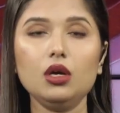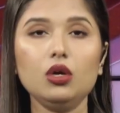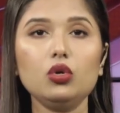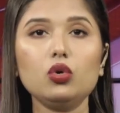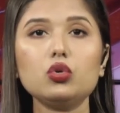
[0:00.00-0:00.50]

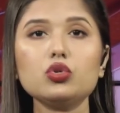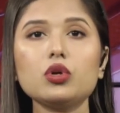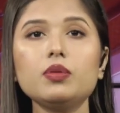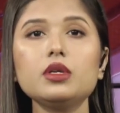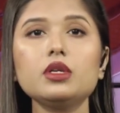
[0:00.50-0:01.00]

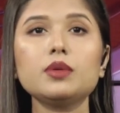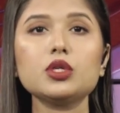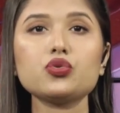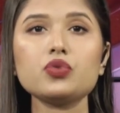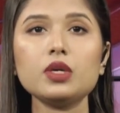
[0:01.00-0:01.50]
লোকসভা
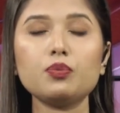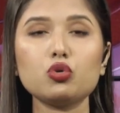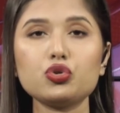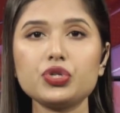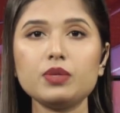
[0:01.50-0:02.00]
নির্বাচনে
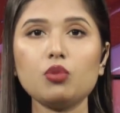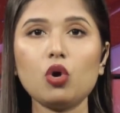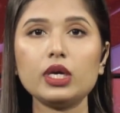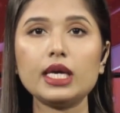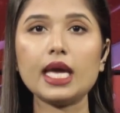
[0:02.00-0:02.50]

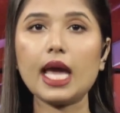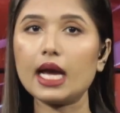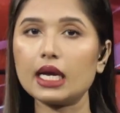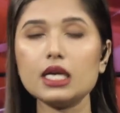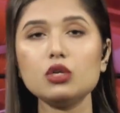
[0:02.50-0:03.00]
পশ্চিমবঙ্গে
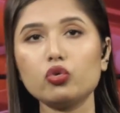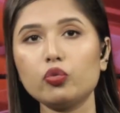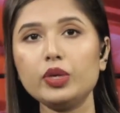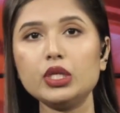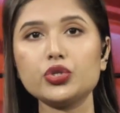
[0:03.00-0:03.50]
একাই
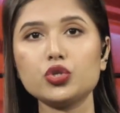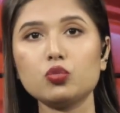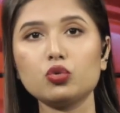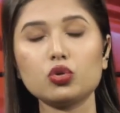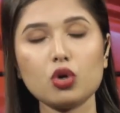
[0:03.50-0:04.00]
লড়বে
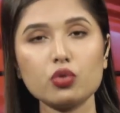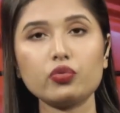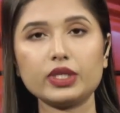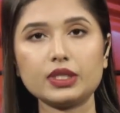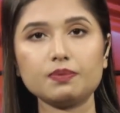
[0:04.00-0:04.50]
তৃণমূল
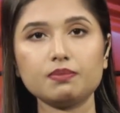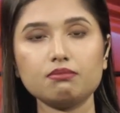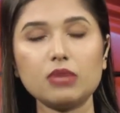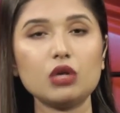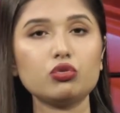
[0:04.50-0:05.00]
কংগ্রেস
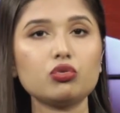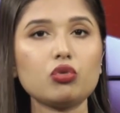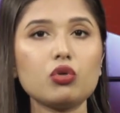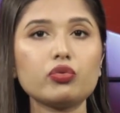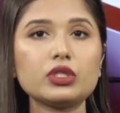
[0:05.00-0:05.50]
ভারতীয়
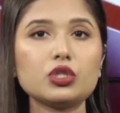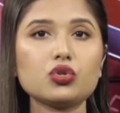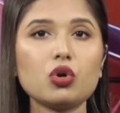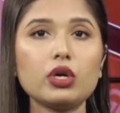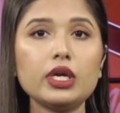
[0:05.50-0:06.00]
কংগ্রেসের
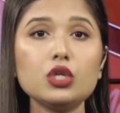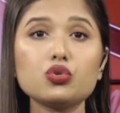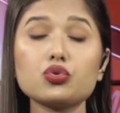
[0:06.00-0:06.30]
সঙ্গে জোট